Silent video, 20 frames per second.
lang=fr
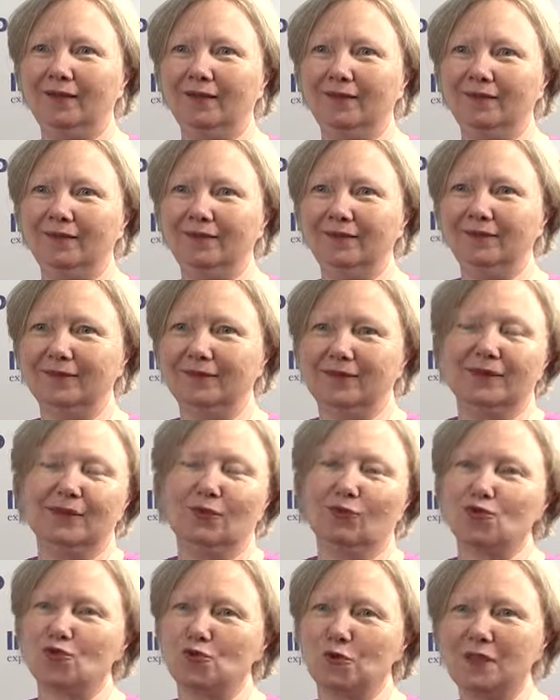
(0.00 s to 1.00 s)

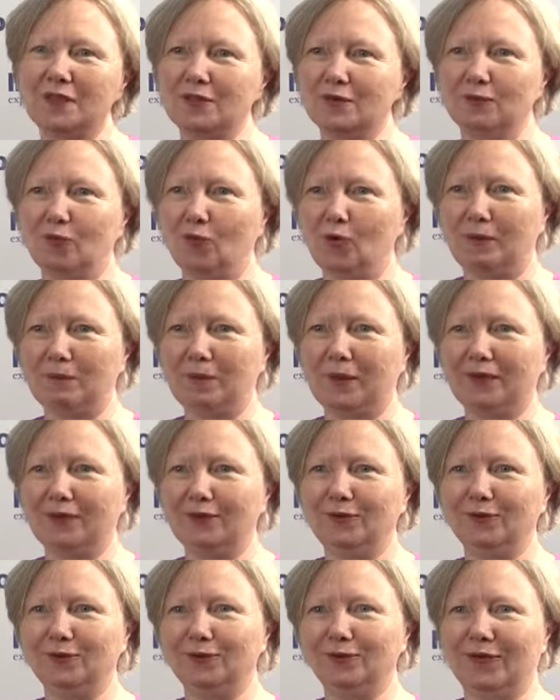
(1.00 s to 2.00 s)
et ensuite, bon,
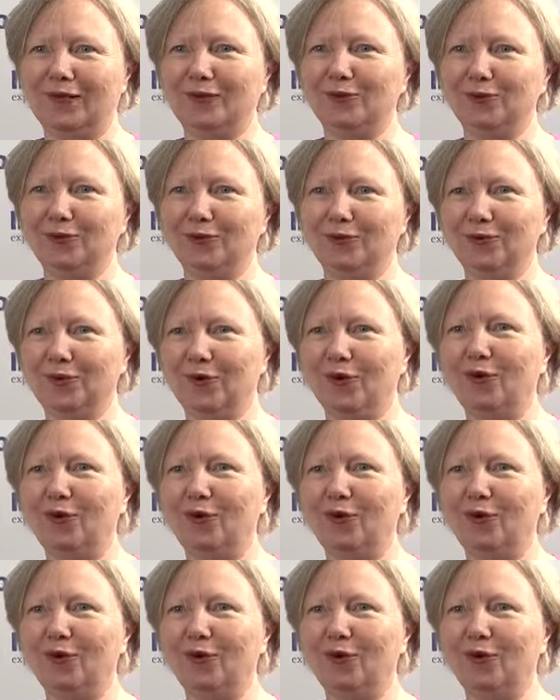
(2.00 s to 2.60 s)
après quelques